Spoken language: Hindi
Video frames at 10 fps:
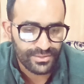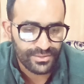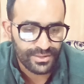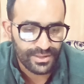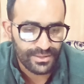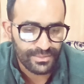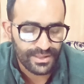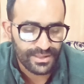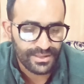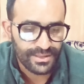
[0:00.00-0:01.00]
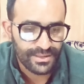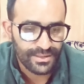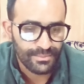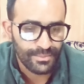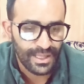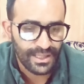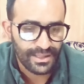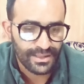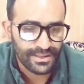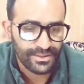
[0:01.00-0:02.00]
एक मिनट ब्लैक
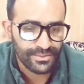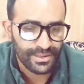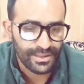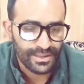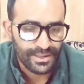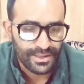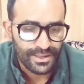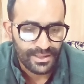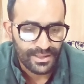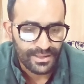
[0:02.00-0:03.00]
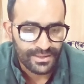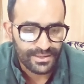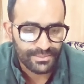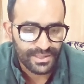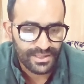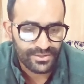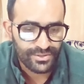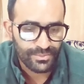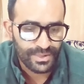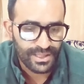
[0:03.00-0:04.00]
करता हुआ जब तक
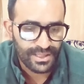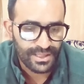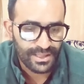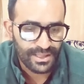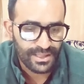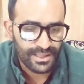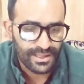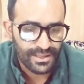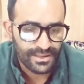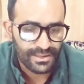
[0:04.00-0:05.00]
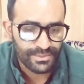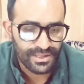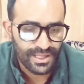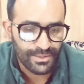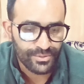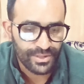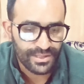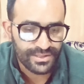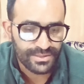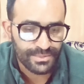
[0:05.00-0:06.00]
इसको ब्रेक ना करे तब तक आप जो
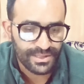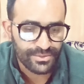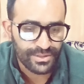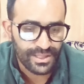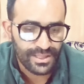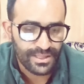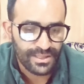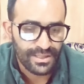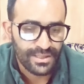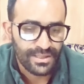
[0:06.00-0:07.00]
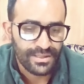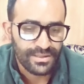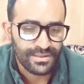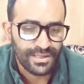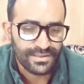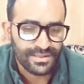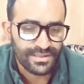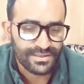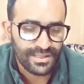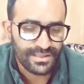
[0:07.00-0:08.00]
एग्ज़िट मत होइए यहाँ से
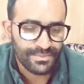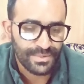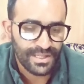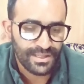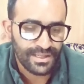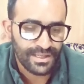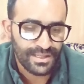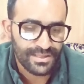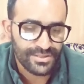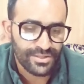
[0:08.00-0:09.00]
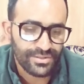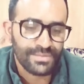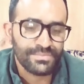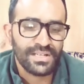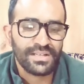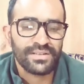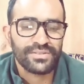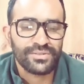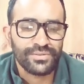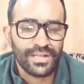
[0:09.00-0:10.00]
इस तरह से ब्रेक करेगा नीचे को तब जाके
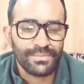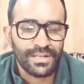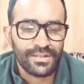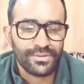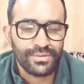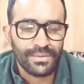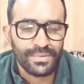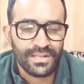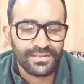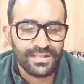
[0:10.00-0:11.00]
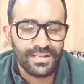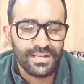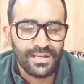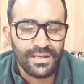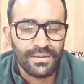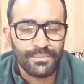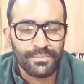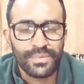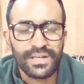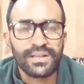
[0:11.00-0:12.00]
एग्ज़िट होना है बाकी तो आप यहाँ से
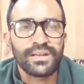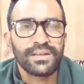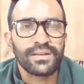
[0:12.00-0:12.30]
बने रहिए